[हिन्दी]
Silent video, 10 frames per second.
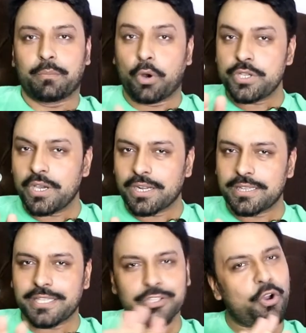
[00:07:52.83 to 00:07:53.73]
बोंगे और
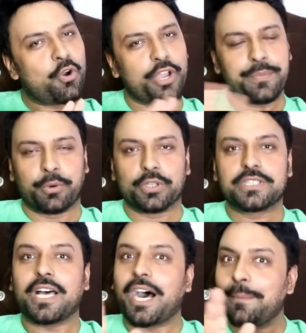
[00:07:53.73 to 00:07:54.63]
गलतियां तो हो गई
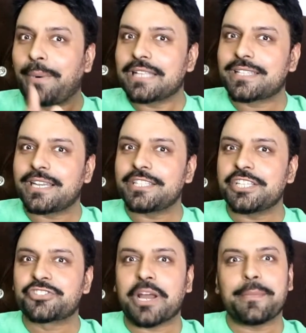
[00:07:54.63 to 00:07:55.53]
बहुत अब बात कर
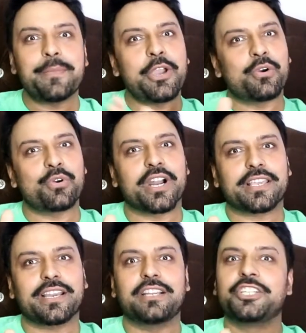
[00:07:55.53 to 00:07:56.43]
लेते हैं इस ड्रामे में होगा
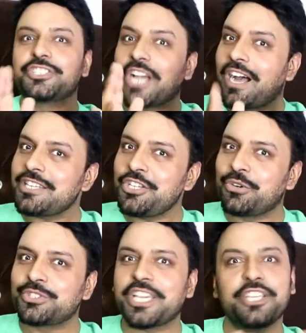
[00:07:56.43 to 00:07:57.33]
क्या शान की
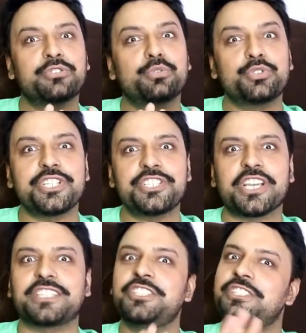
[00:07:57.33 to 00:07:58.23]
हो जाएगी दूसरी
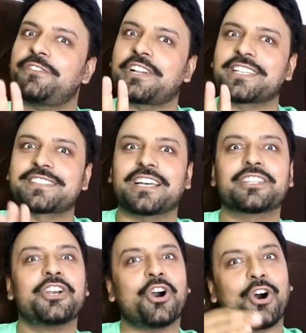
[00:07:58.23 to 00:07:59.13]
शादी शफक के
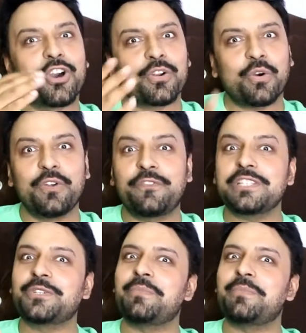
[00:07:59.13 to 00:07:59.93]
साथ और उल्फत